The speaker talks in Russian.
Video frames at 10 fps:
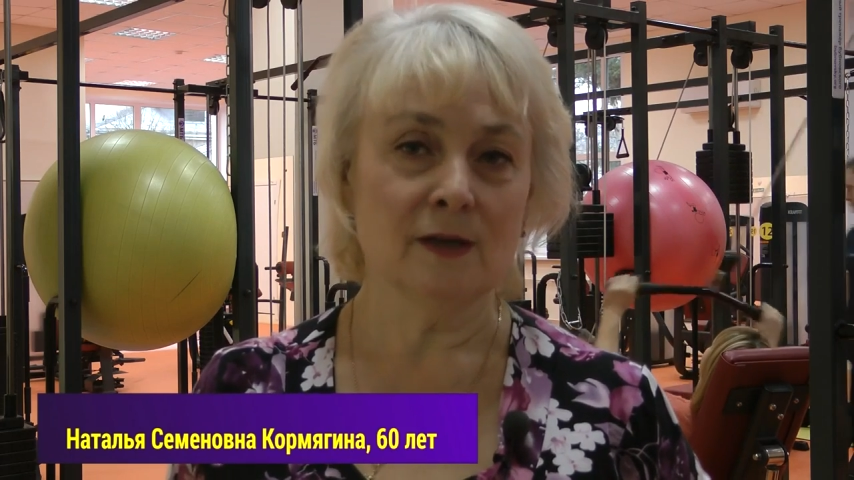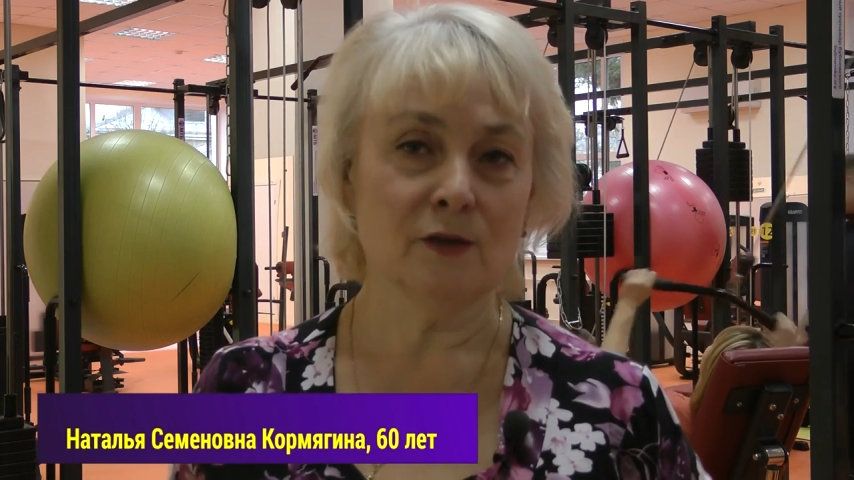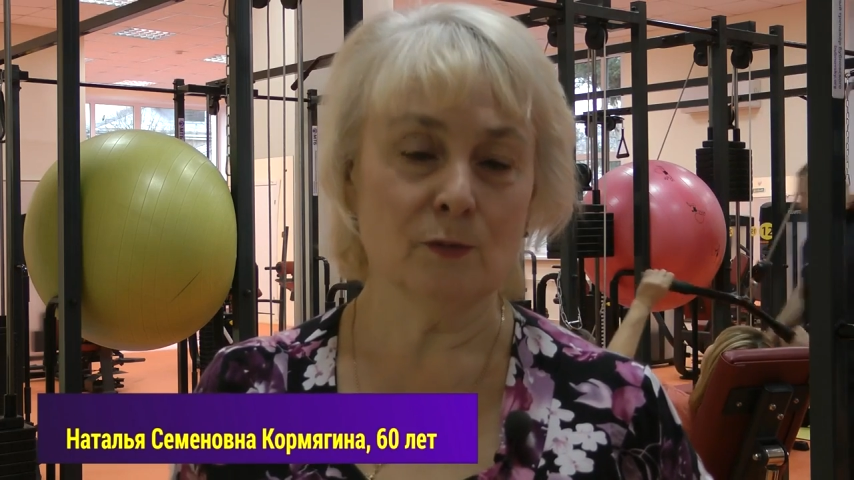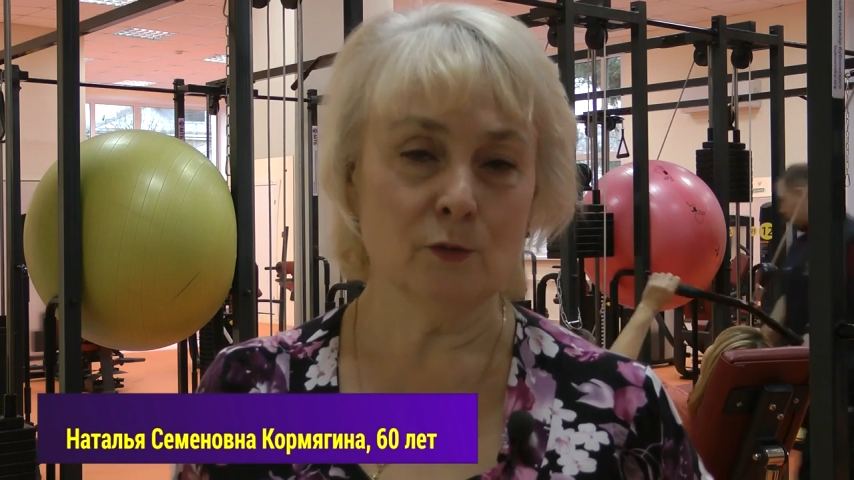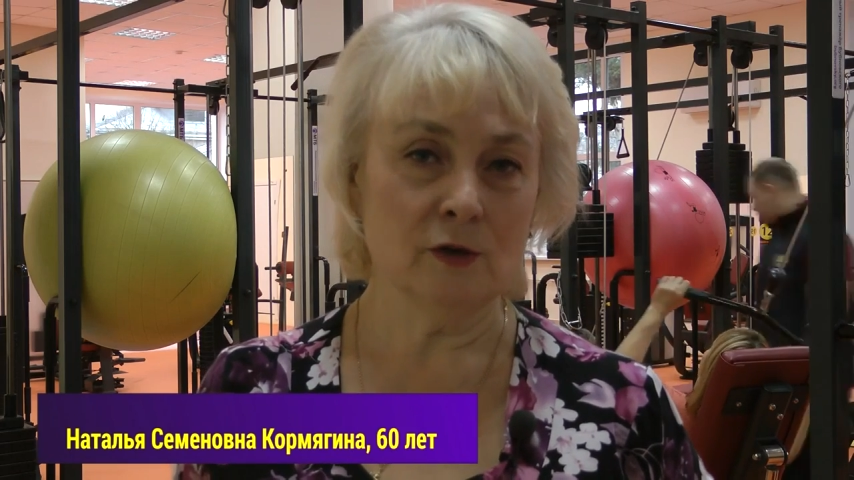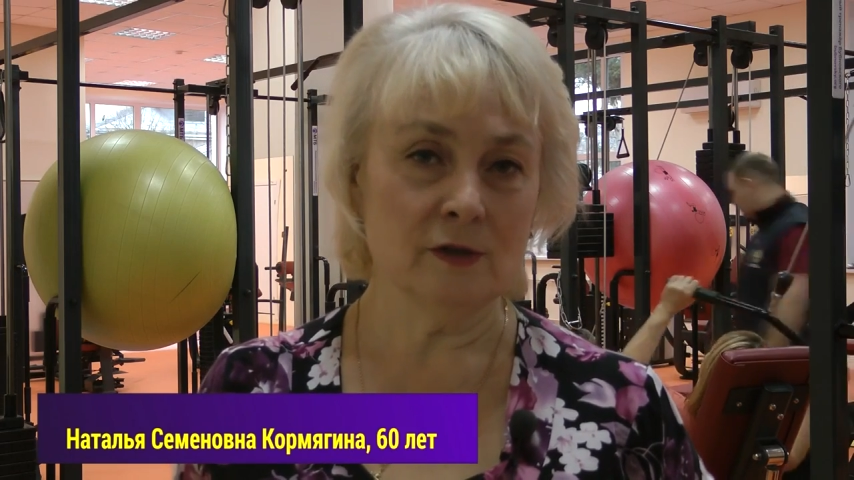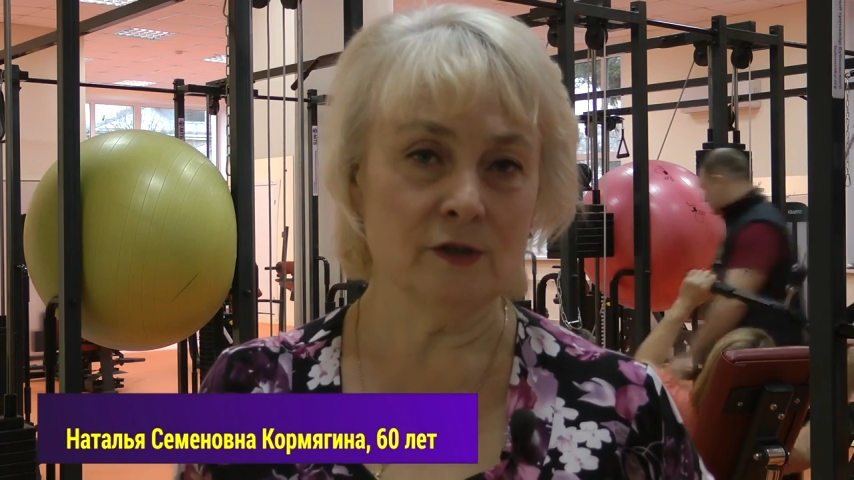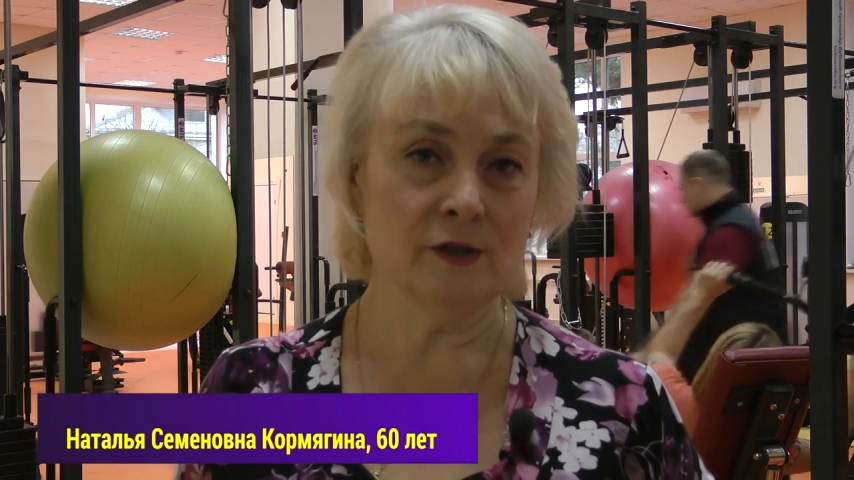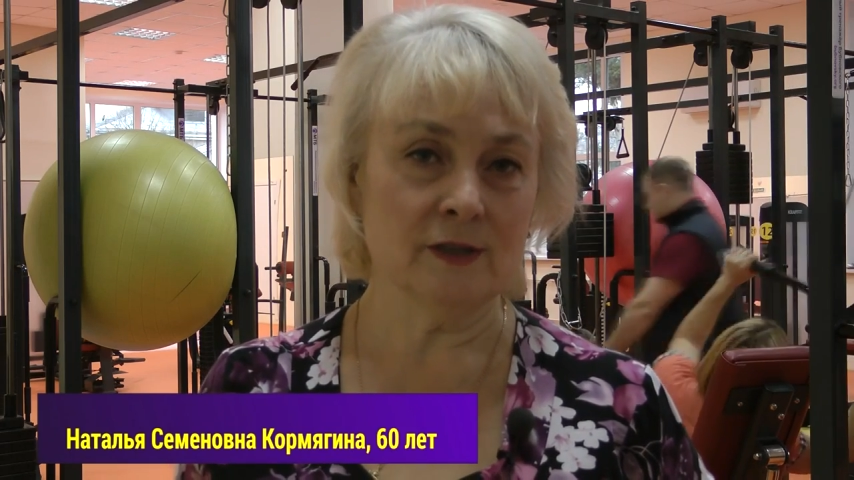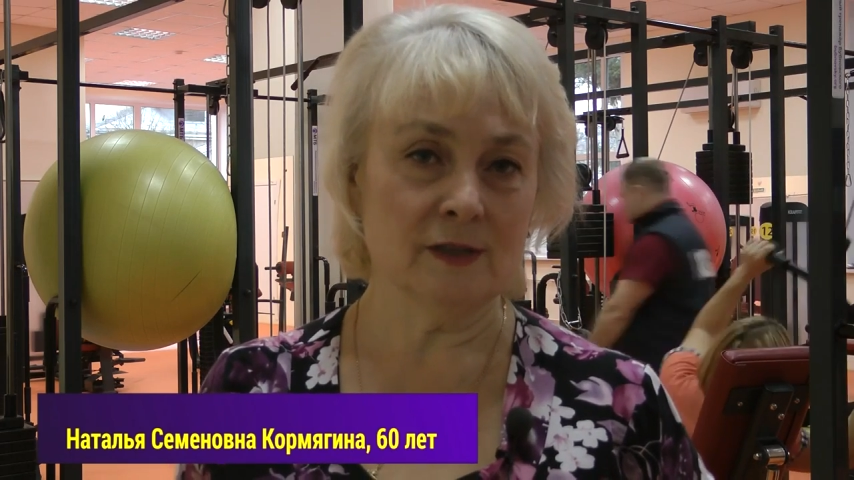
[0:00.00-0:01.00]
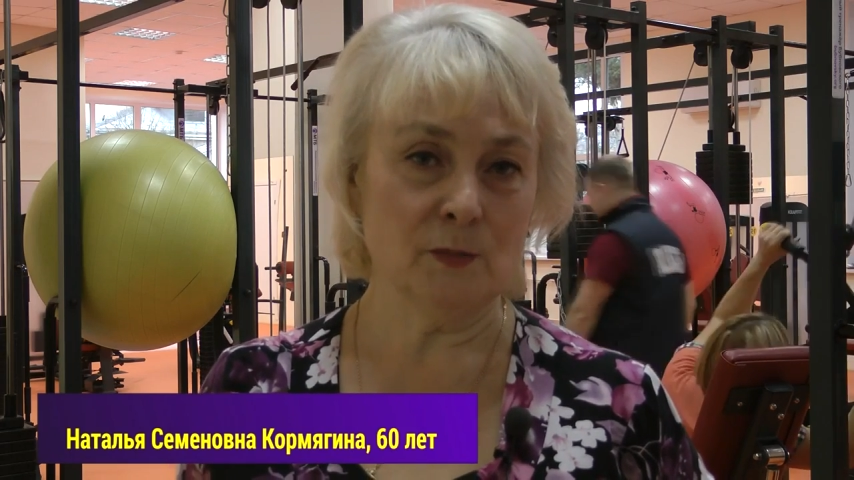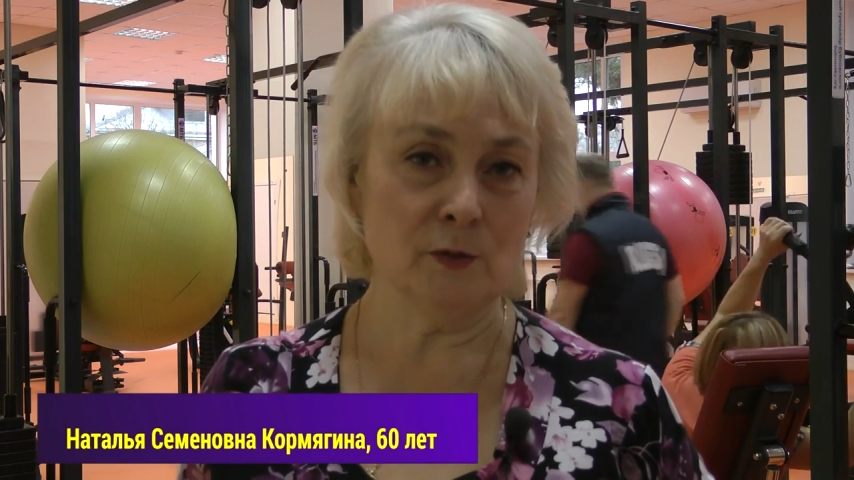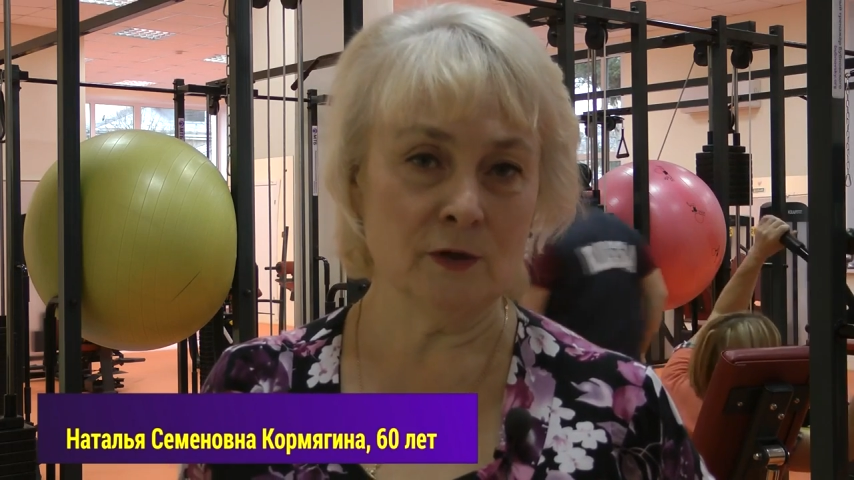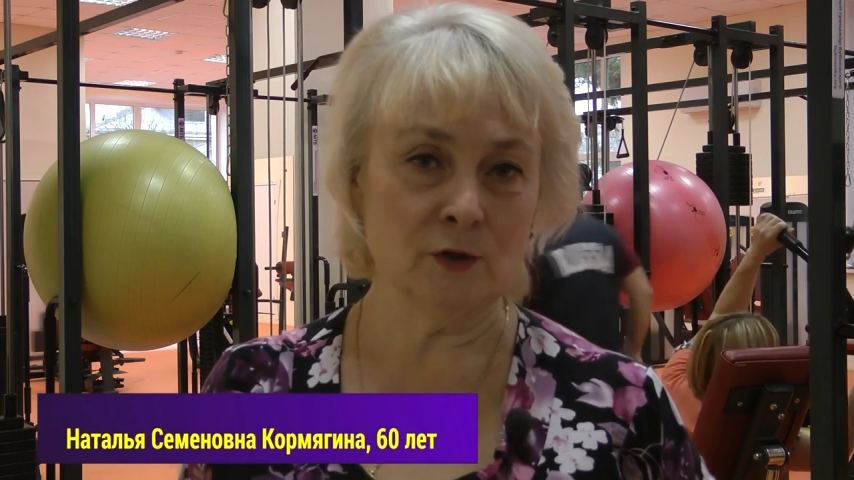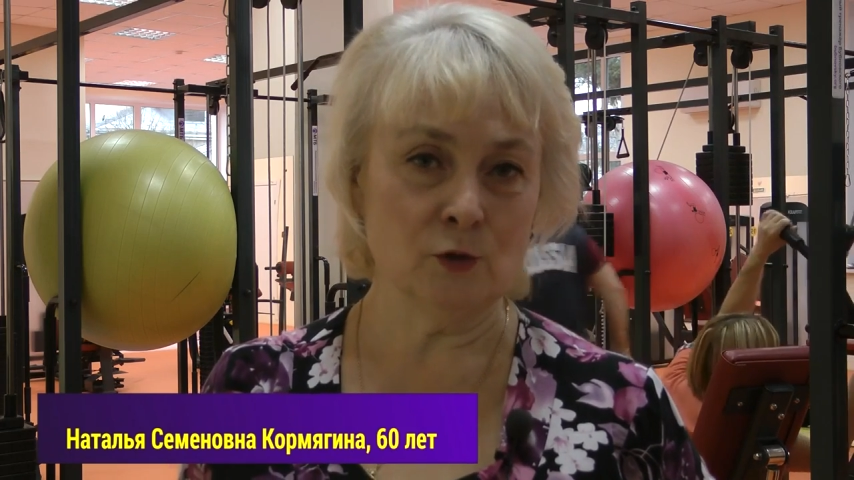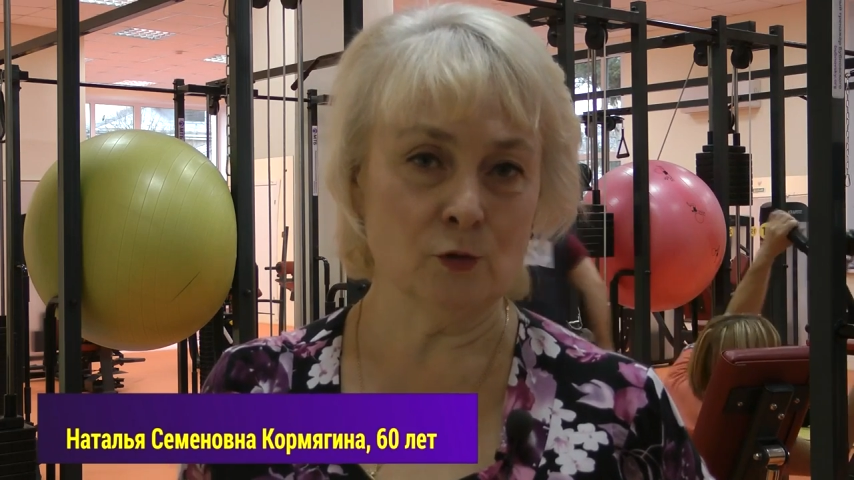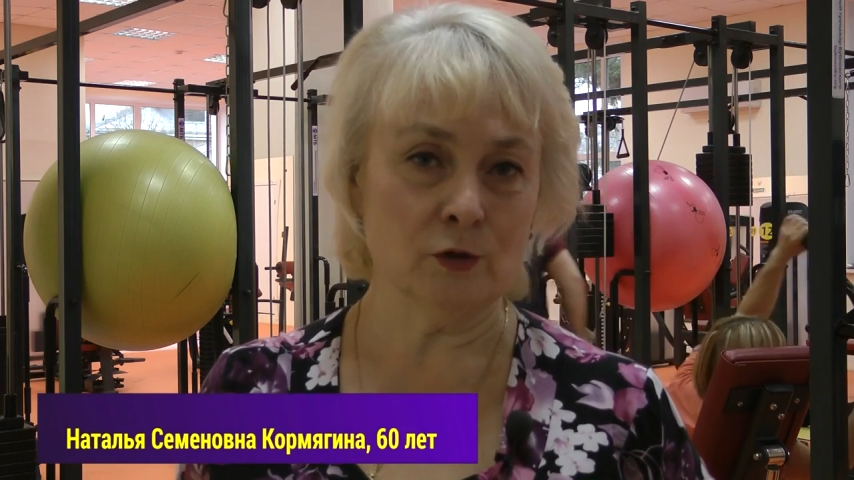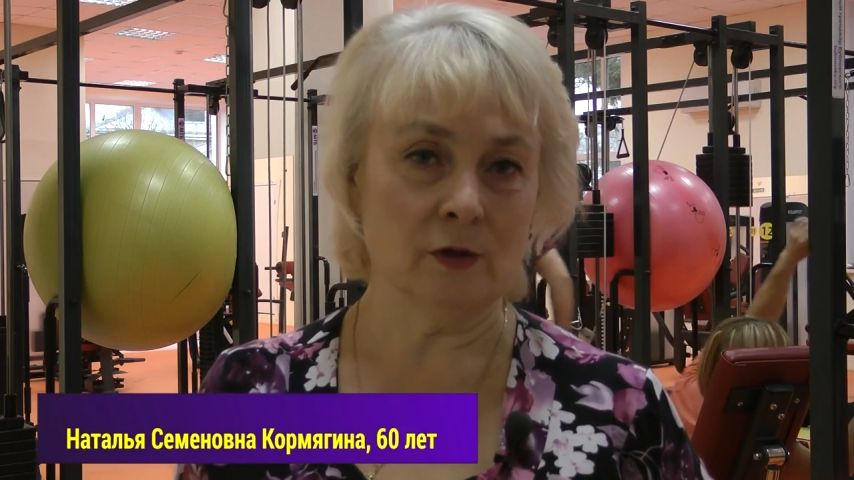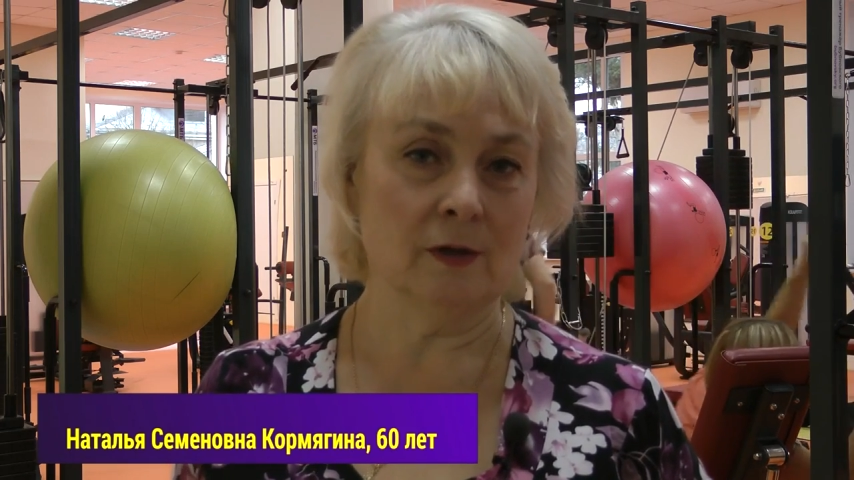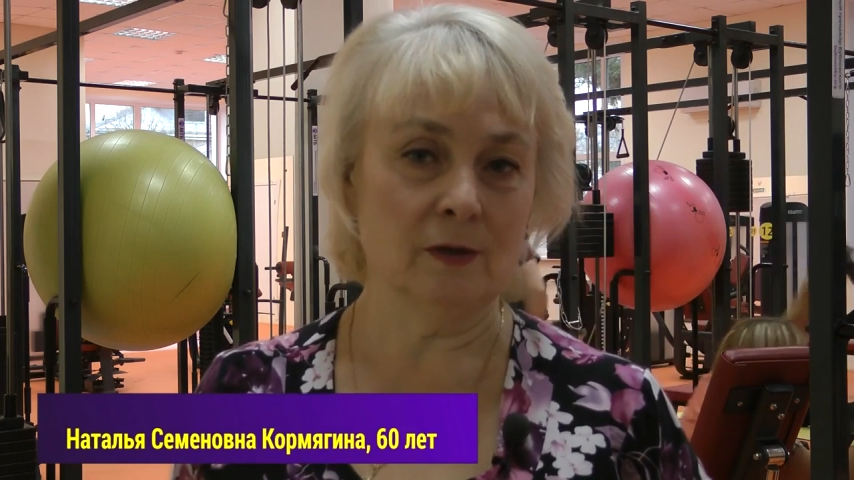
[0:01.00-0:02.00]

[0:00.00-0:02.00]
Тем более сейчас на пенсию ушла.